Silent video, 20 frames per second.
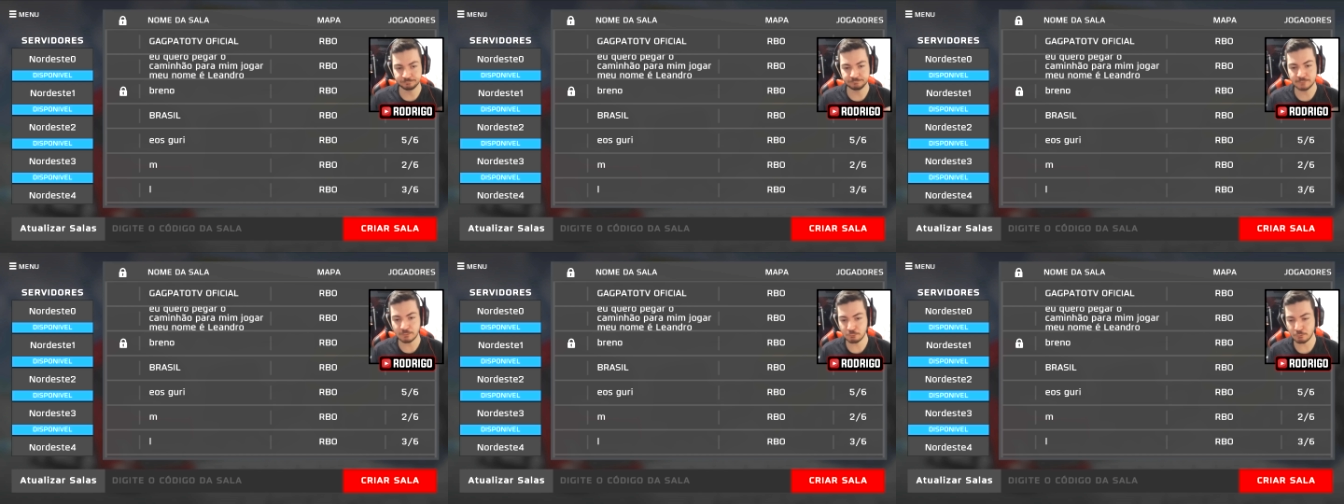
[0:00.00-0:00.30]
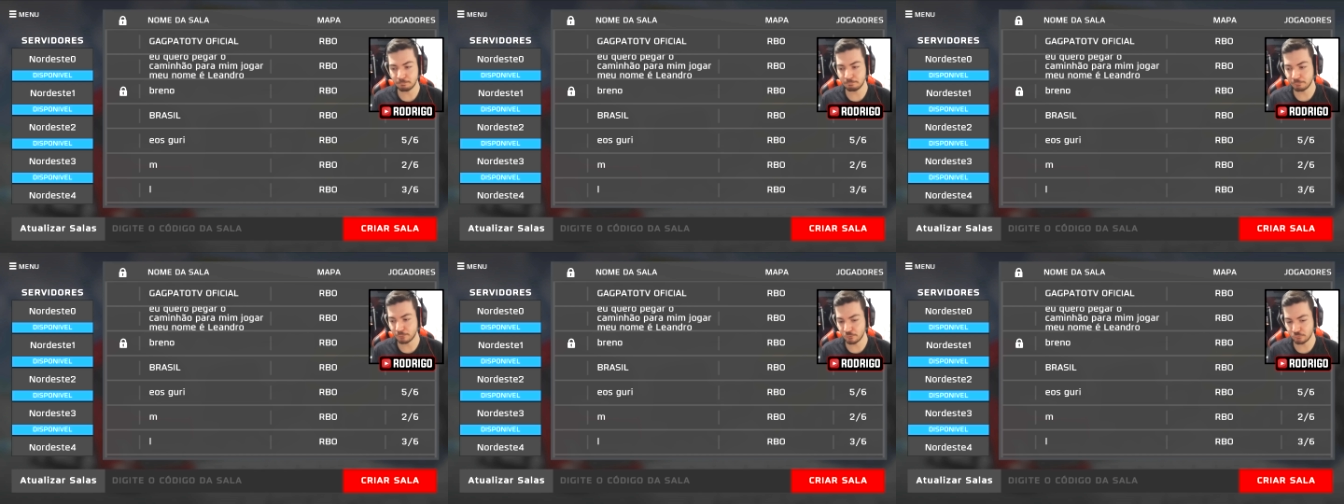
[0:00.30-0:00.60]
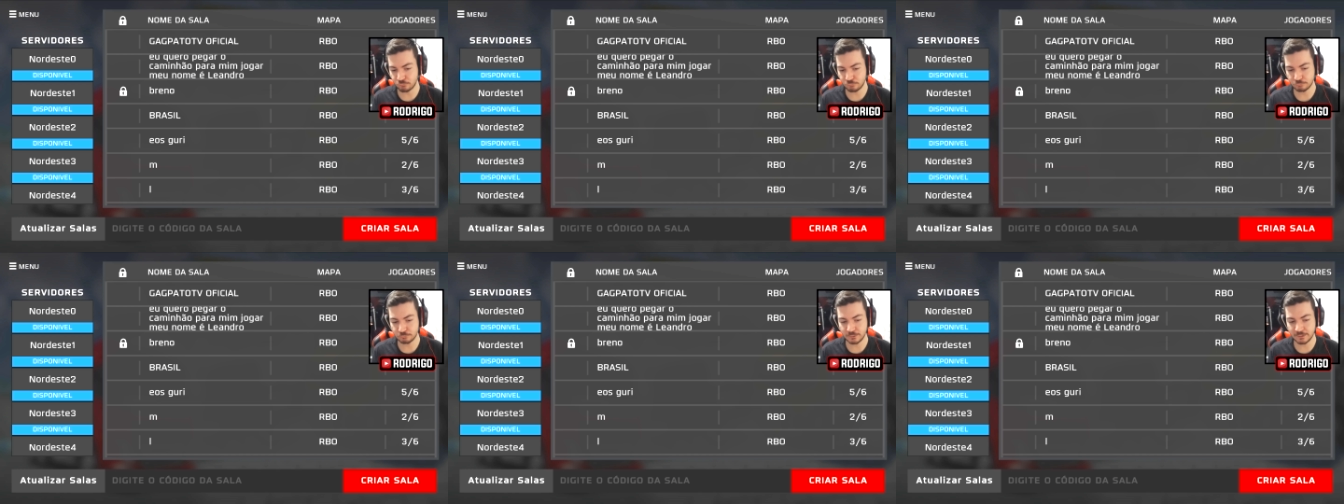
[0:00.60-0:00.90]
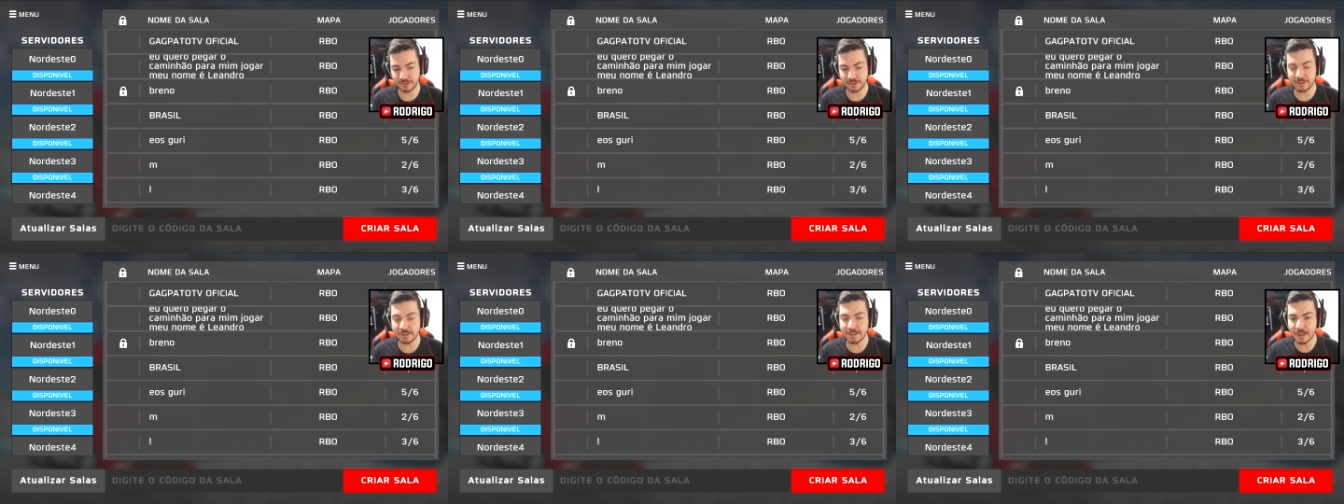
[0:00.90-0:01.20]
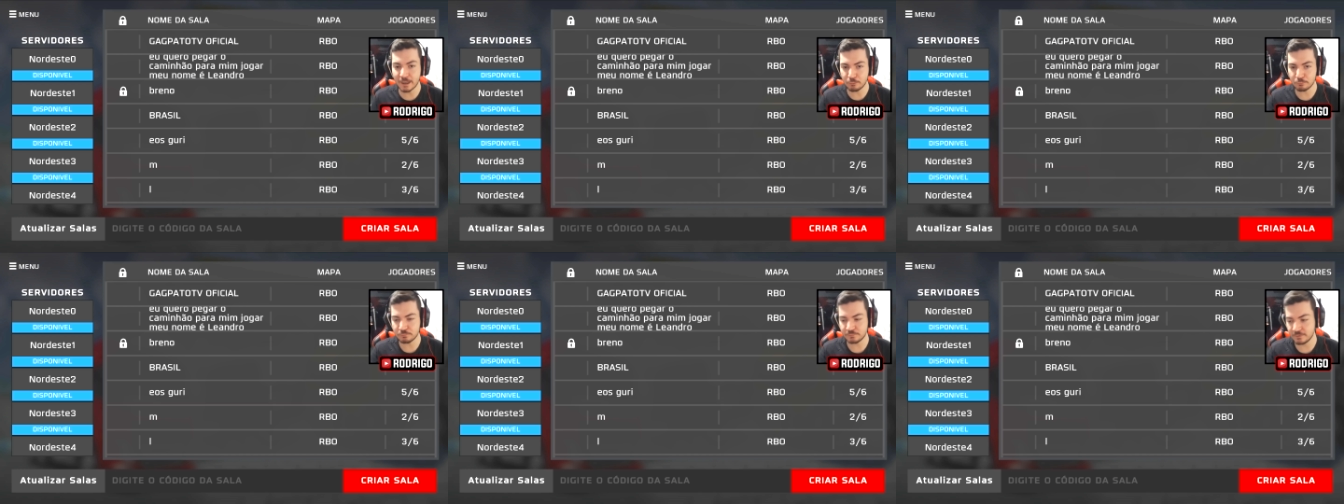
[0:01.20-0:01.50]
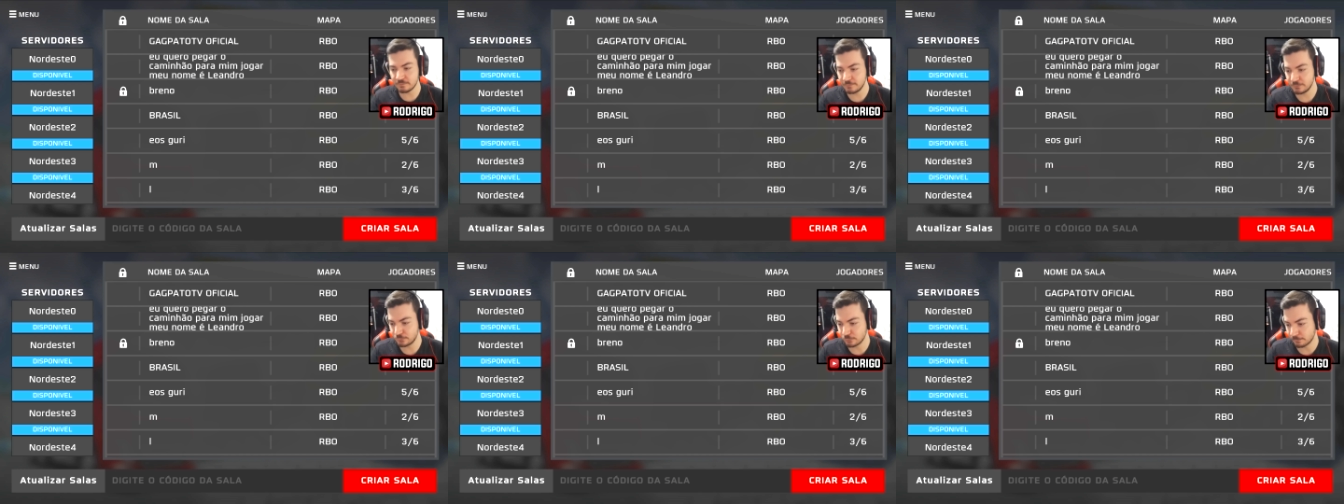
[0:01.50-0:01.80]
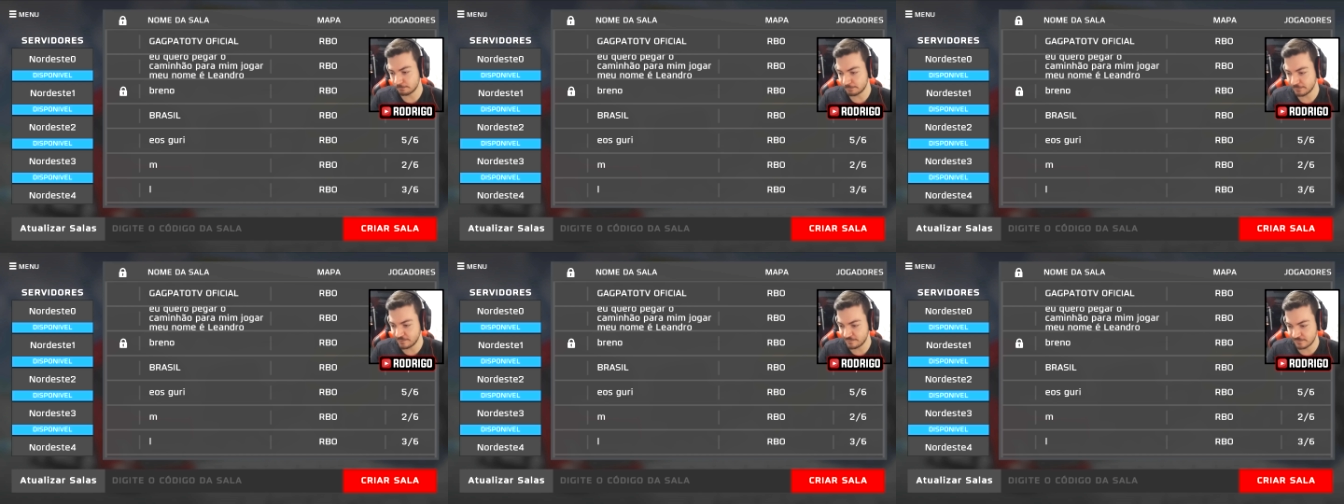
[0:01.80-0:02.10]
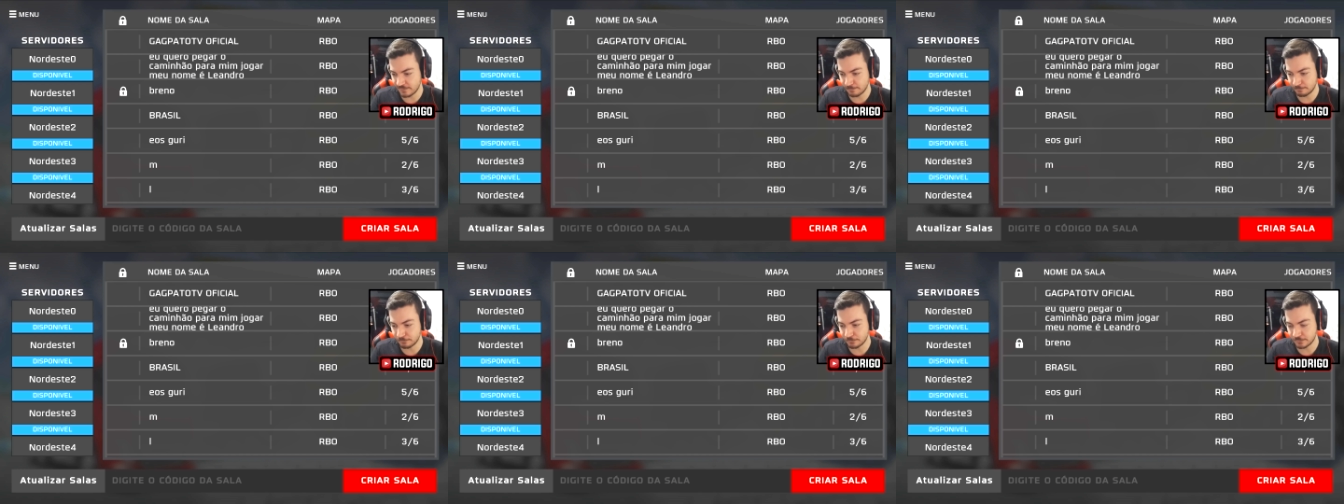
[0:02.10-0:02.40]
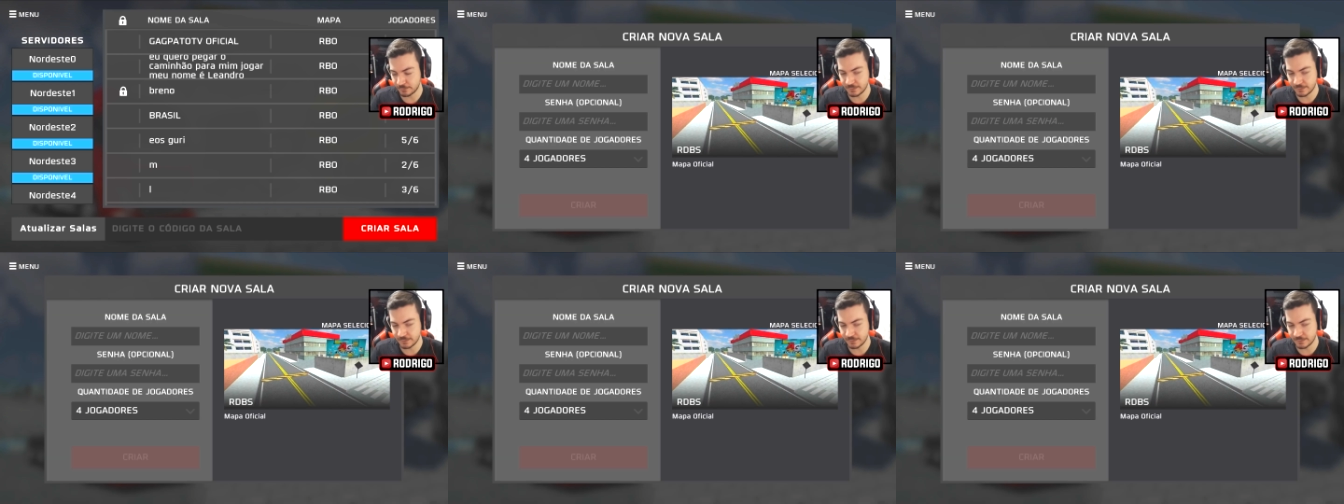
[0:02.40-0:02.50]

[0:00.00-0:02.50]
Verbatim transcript: Então eu posso criar um servidor, por exemplo,